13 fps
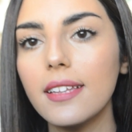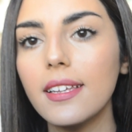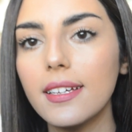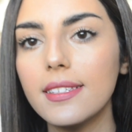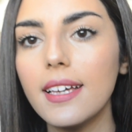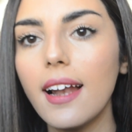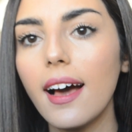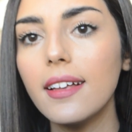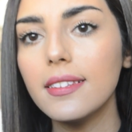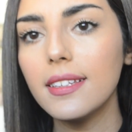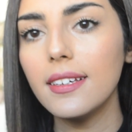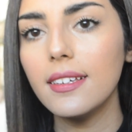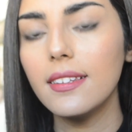هذاك ديال ديال
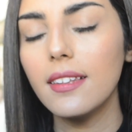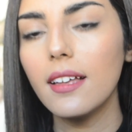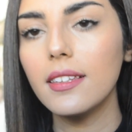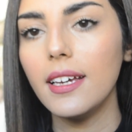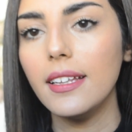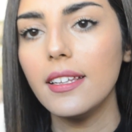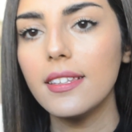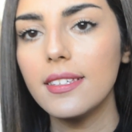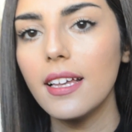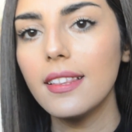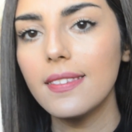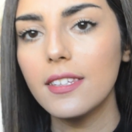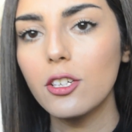انتي ايضاد يعني
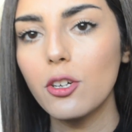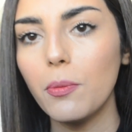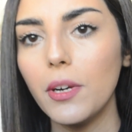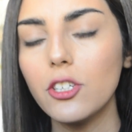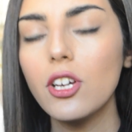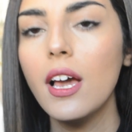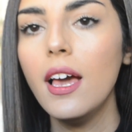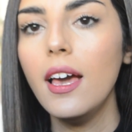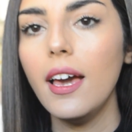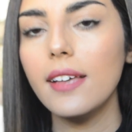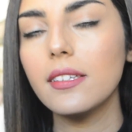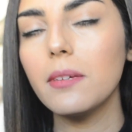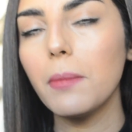ديال التكماش
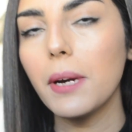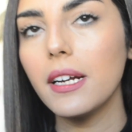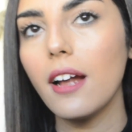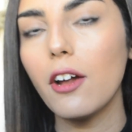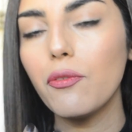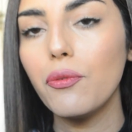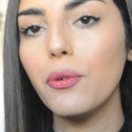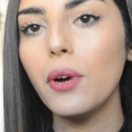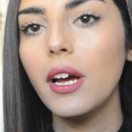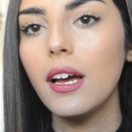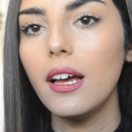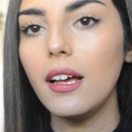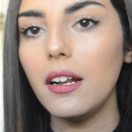حيت كما كنعرفوا
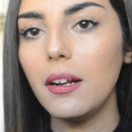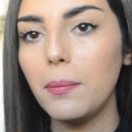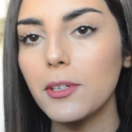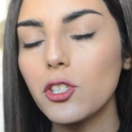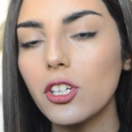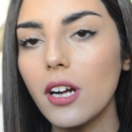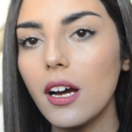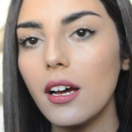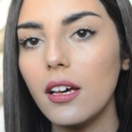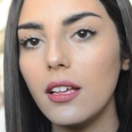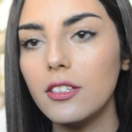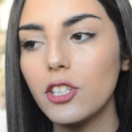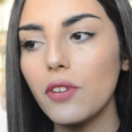البشره
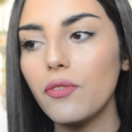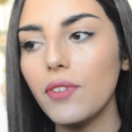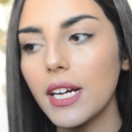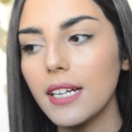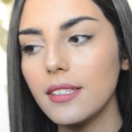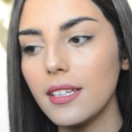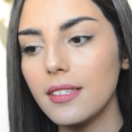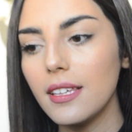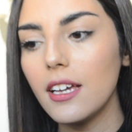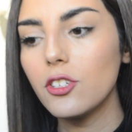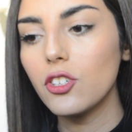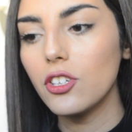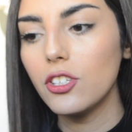الجافه
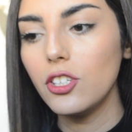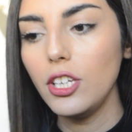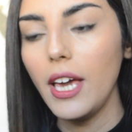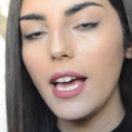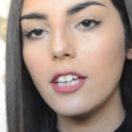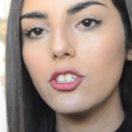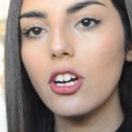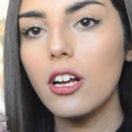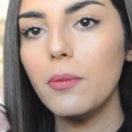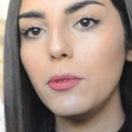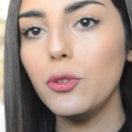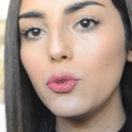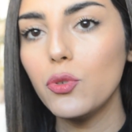كتحتاج شي حاجه
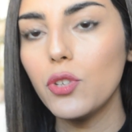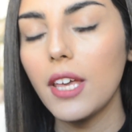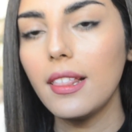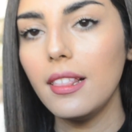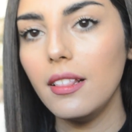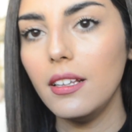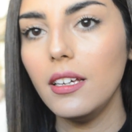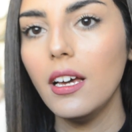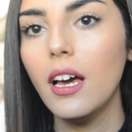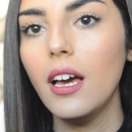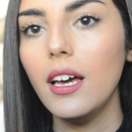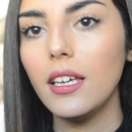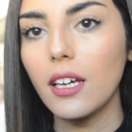المنتوجات اللي
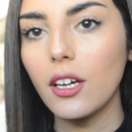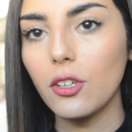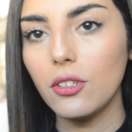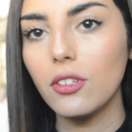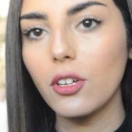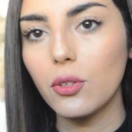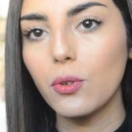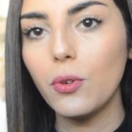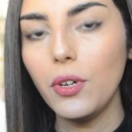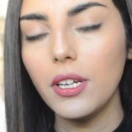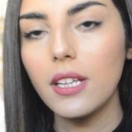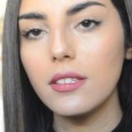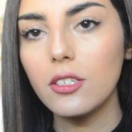
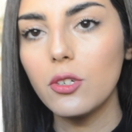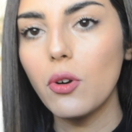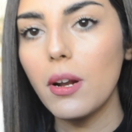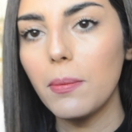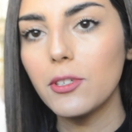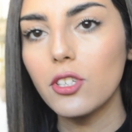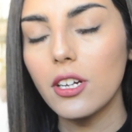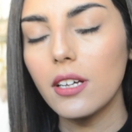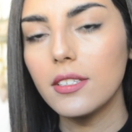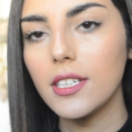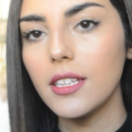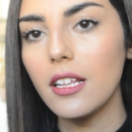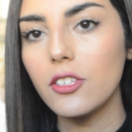نقدروا حنا نديروها البشره
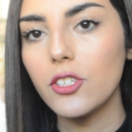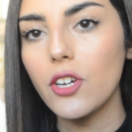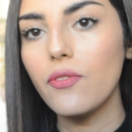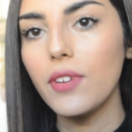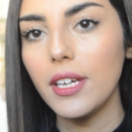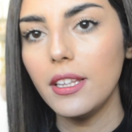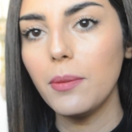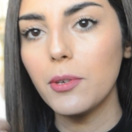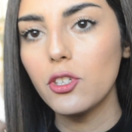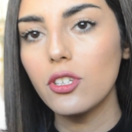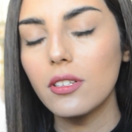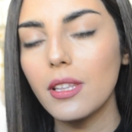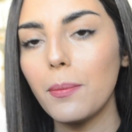ديالنا الجافه يعني
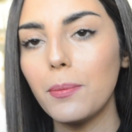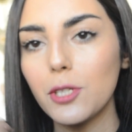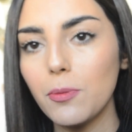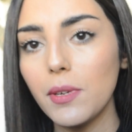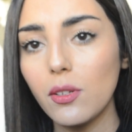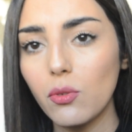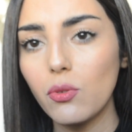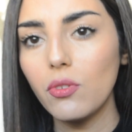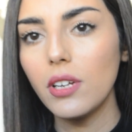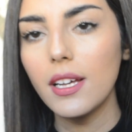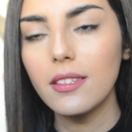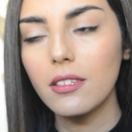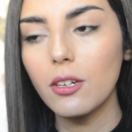باش ترطب باش ما ينوض
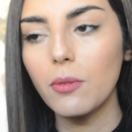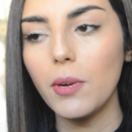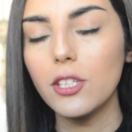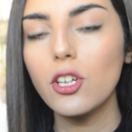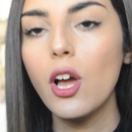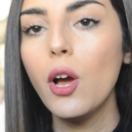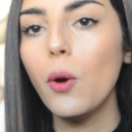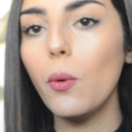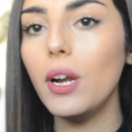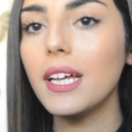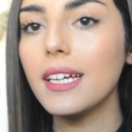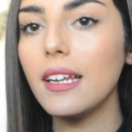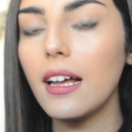لنا التكماش
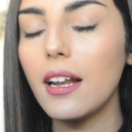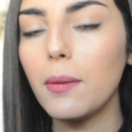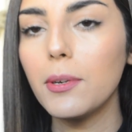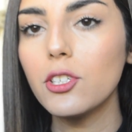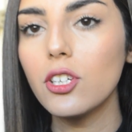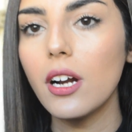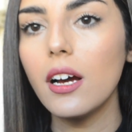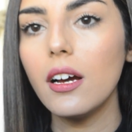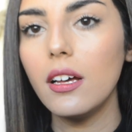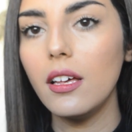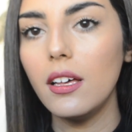ولكن البشره